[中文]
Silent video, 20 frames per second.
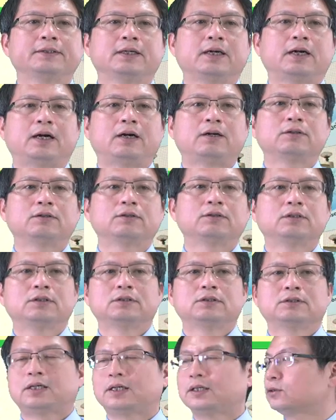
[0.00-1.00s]
好，
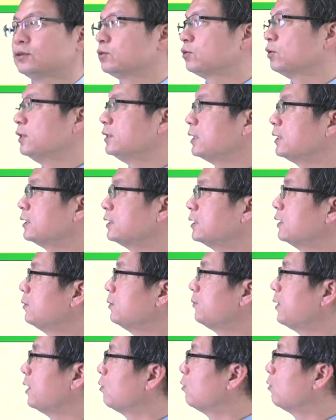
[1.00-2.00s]
那所以在这里面我